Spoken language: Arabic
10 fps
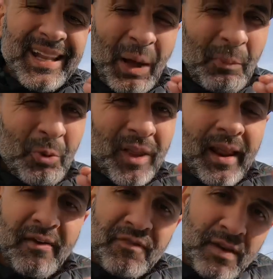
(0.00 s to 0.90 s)
الحموضه
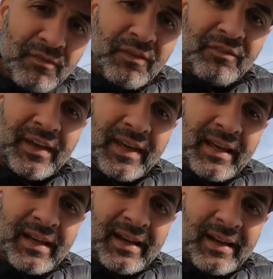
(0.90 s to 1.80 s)
الخفيفه فيه
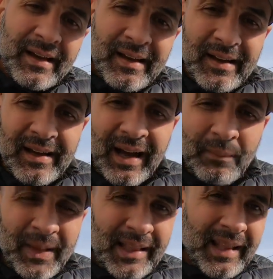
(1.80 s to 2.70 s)
آه،
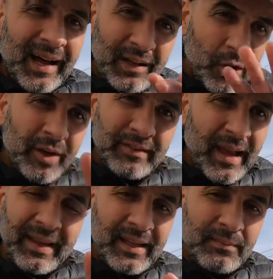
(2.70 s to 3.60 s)
عم يطلع الارتي
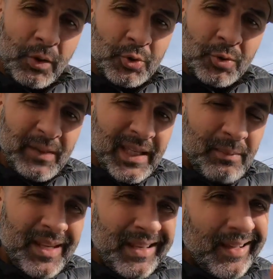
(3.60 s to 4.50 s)
اكيد موجود 100
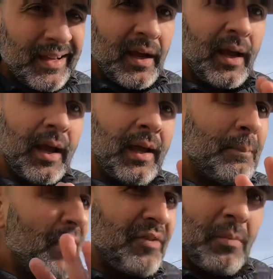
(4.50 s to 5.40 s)
100
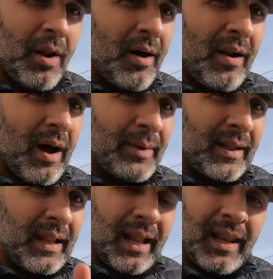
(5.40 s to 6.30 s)
ما في مراره ابدا
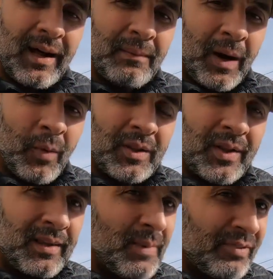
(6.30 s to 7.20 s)
لهلا باول
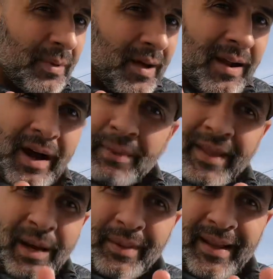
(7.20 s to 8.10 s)
ثلث ما في مراره
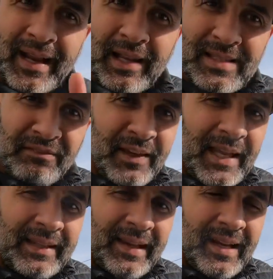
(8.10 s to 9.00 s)
ابدا ابدا يعني اذا في
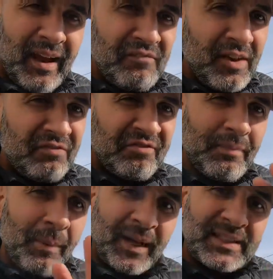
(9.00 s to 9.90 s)
لدري خفيف ما
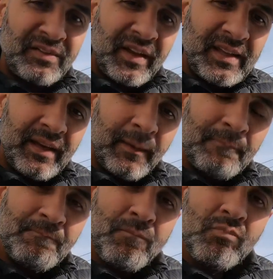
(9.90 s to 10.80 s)
عم تحس فيه كثير
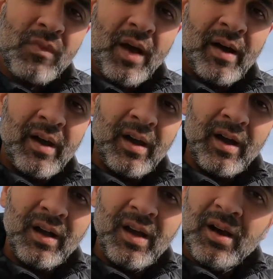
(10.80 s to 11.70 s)

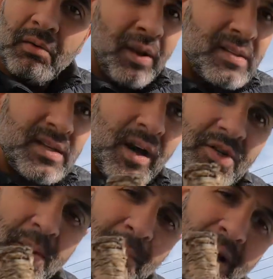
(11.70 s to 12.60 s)
آه والله سيجار
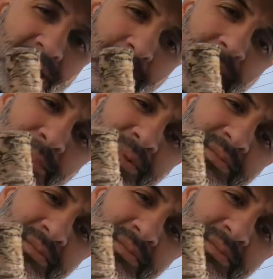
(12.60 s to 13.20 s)
جبار شباب